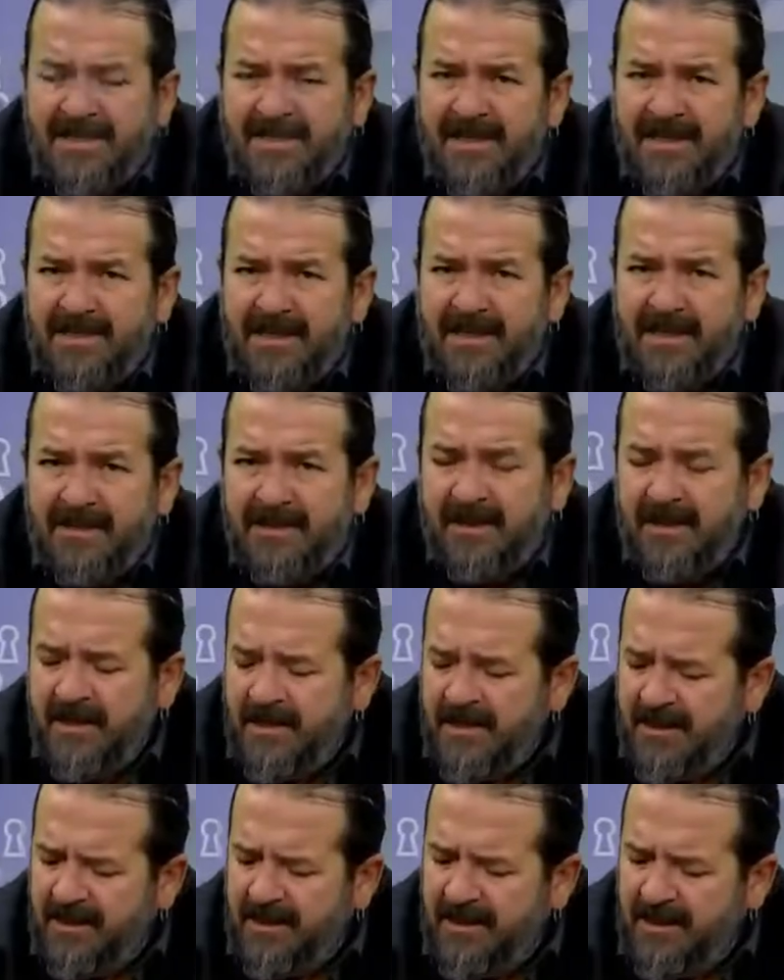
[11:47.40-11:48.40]
Tatar'ın
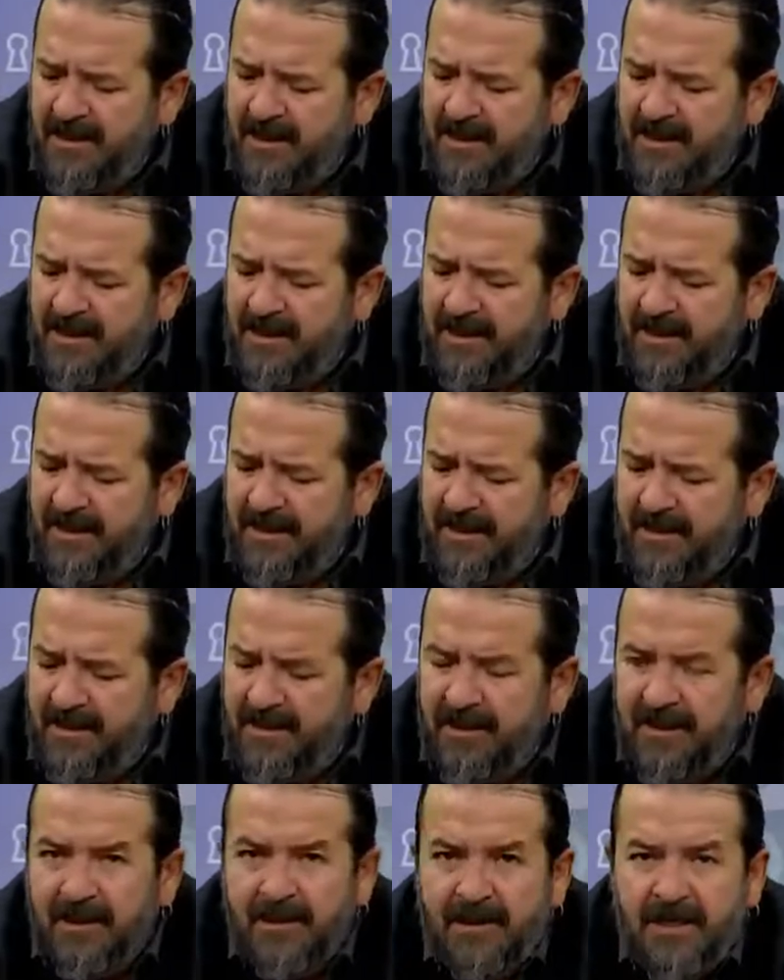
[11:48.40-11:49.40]
e,
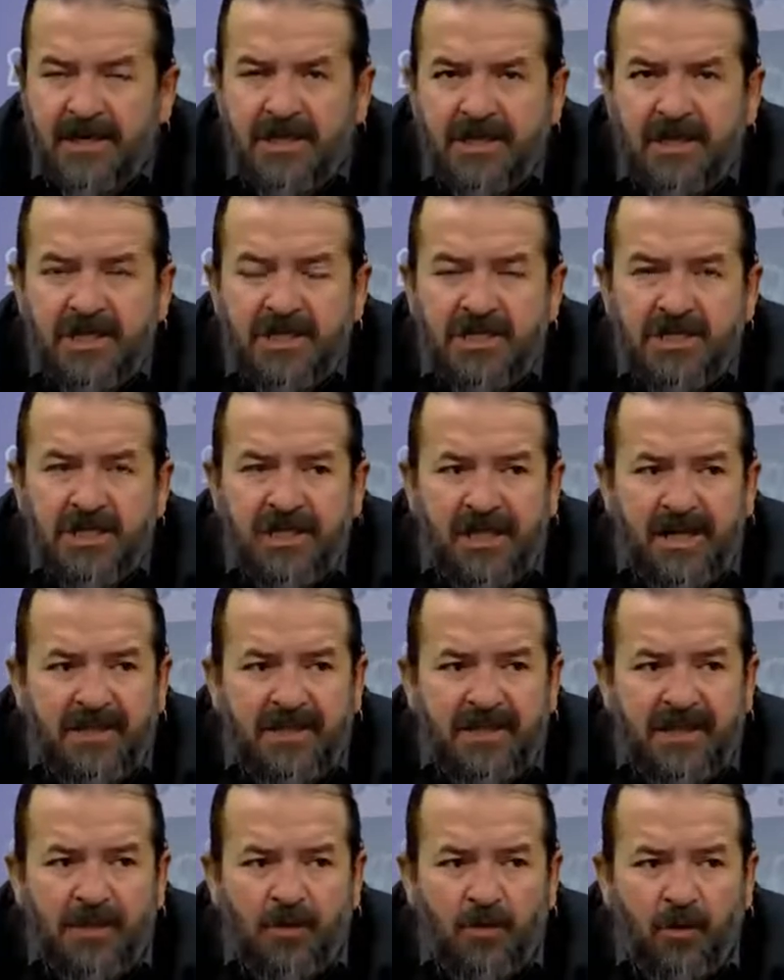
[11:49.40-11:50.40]
yeni
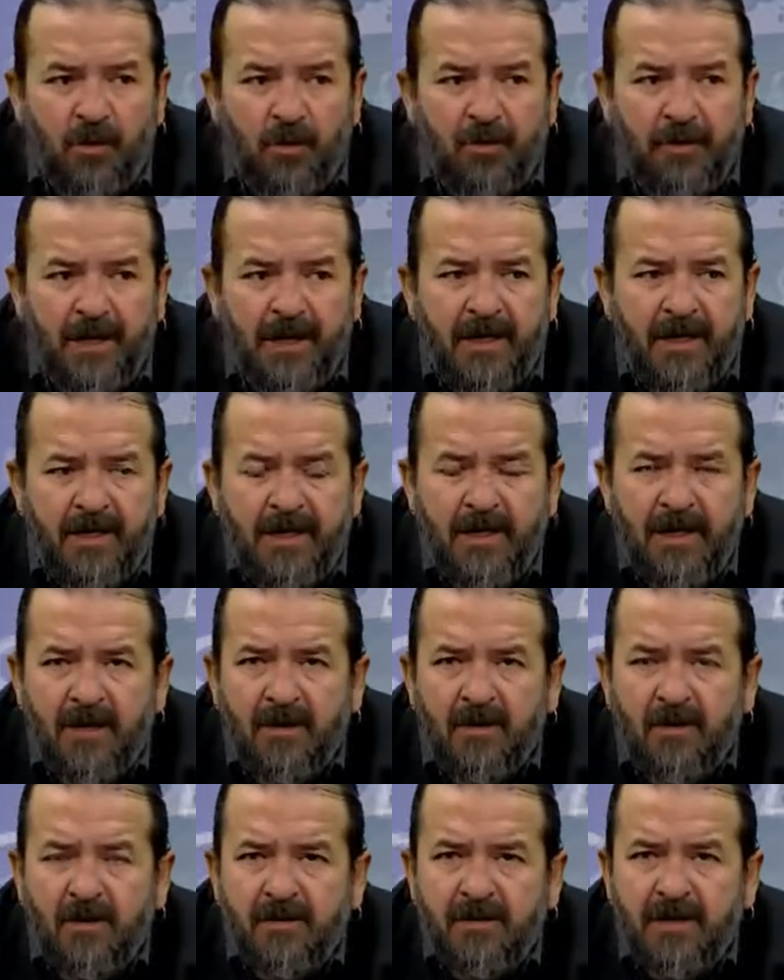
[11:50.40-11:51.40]
incilerinden doğuda
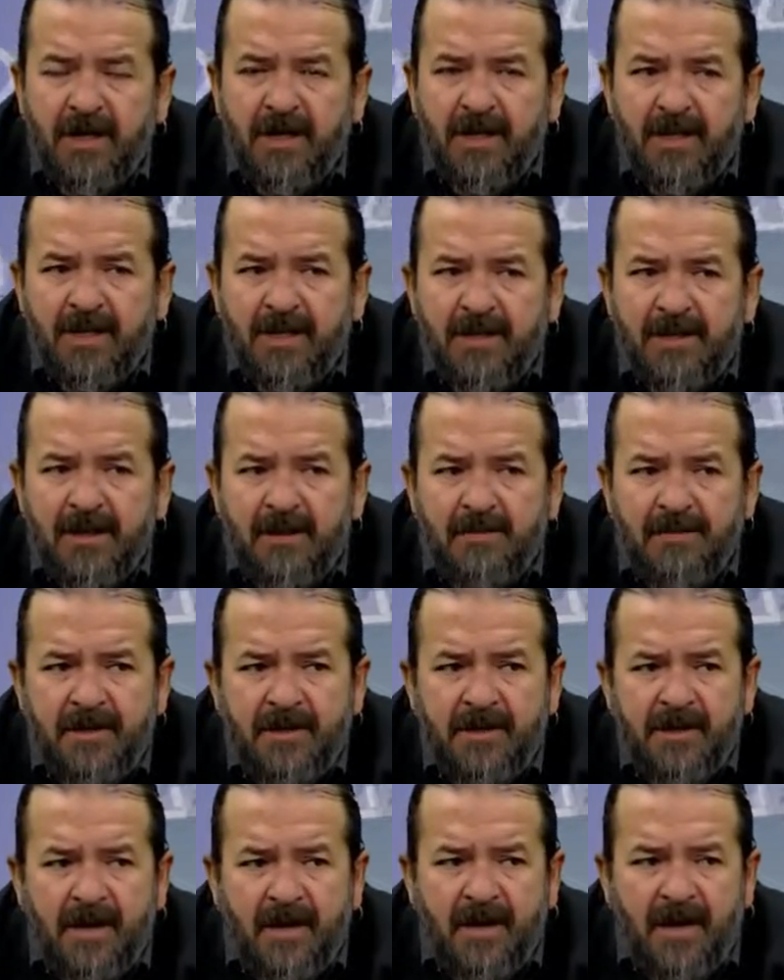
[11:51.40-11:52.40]
Orada e,
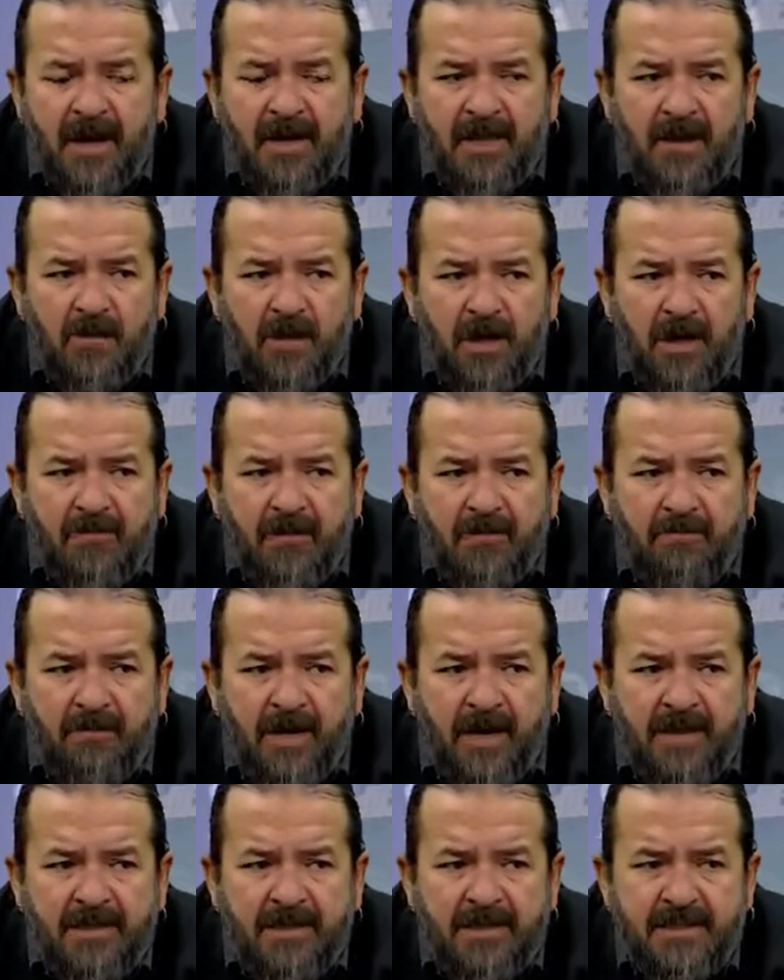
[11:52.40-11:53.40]
tabii ana muhalefet
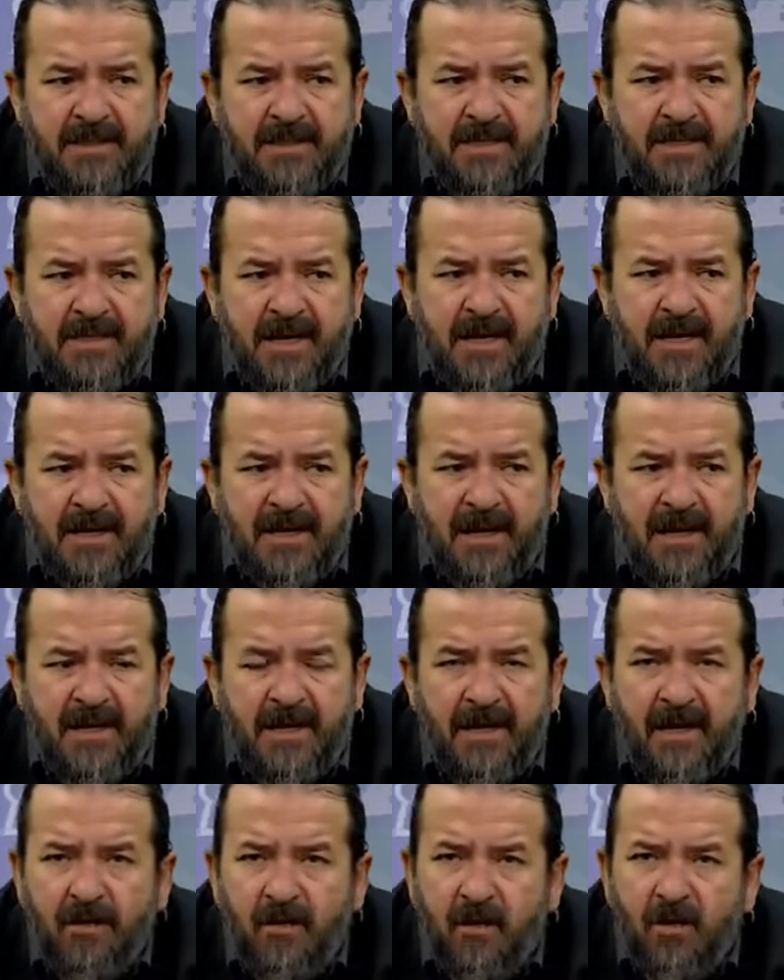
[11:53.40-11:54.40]
partisi liderine
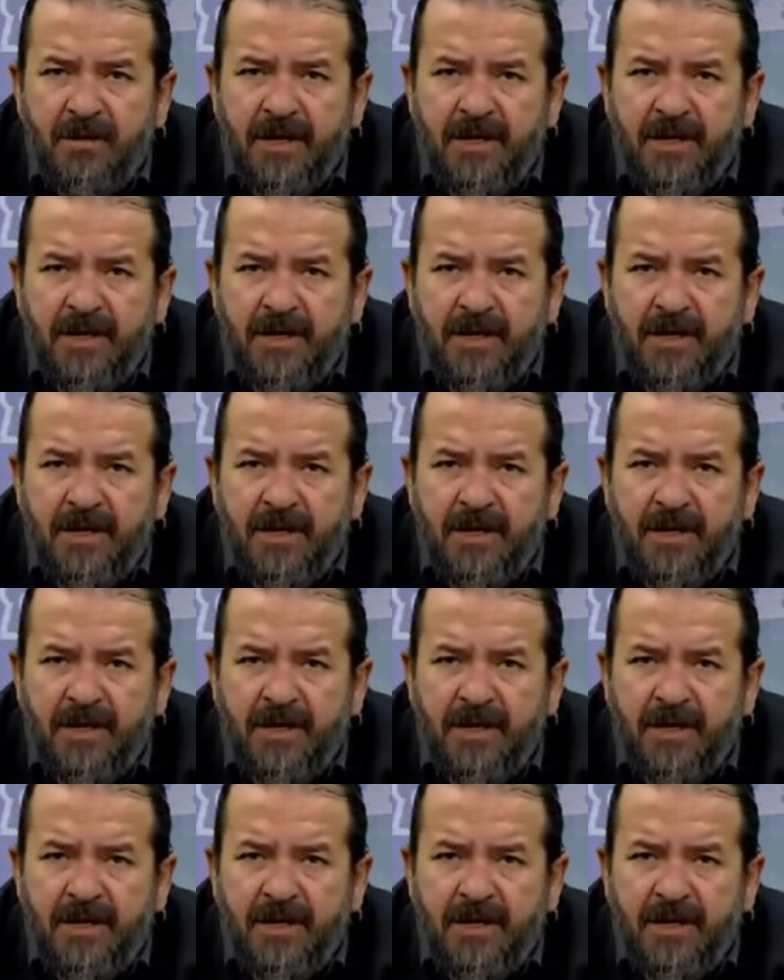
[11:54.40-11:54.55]
o